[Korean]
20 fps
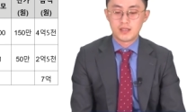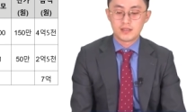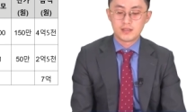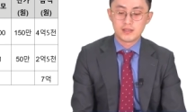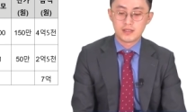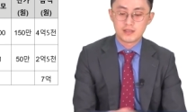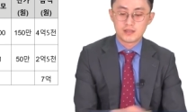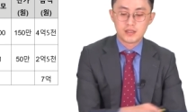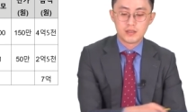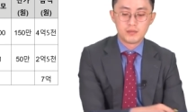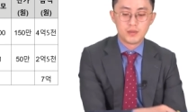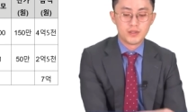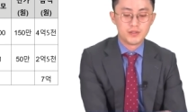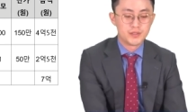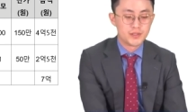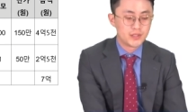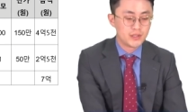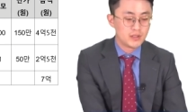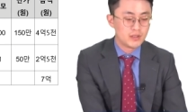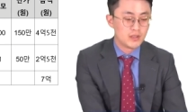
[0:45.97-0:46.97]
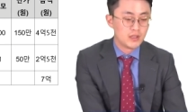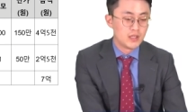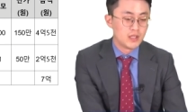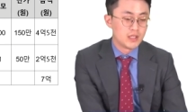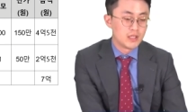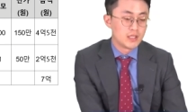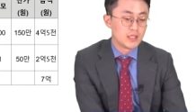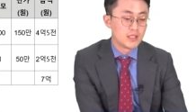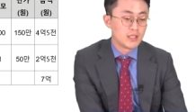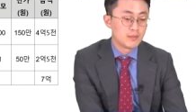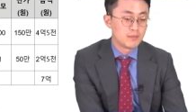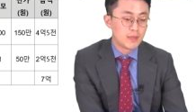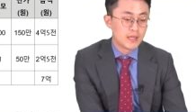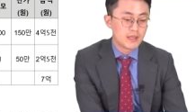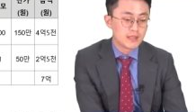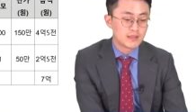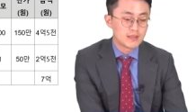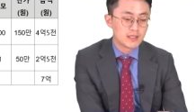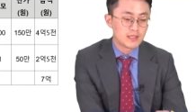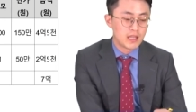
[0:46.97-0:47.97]
그래서 먼저 이
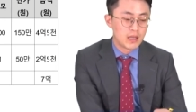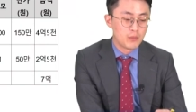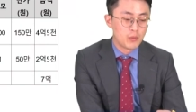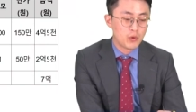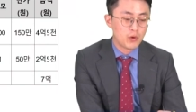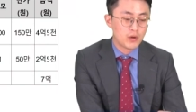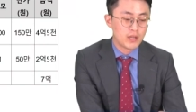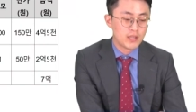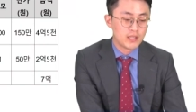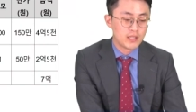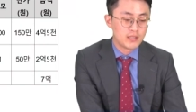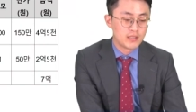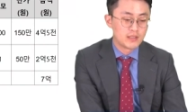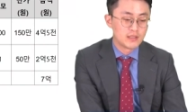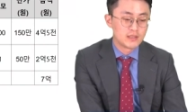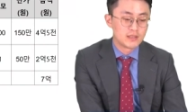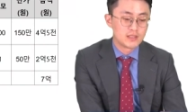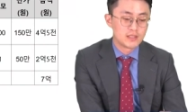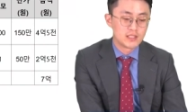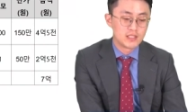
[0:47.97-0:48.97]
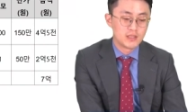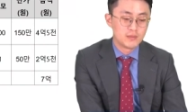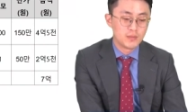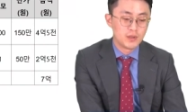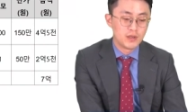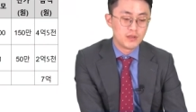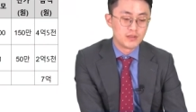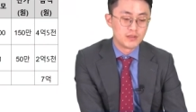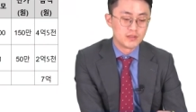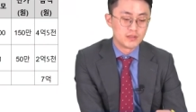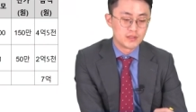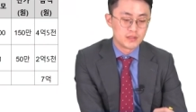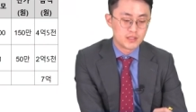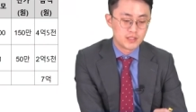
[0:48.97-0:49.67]
빨간색 네모 칸에 있는 지번,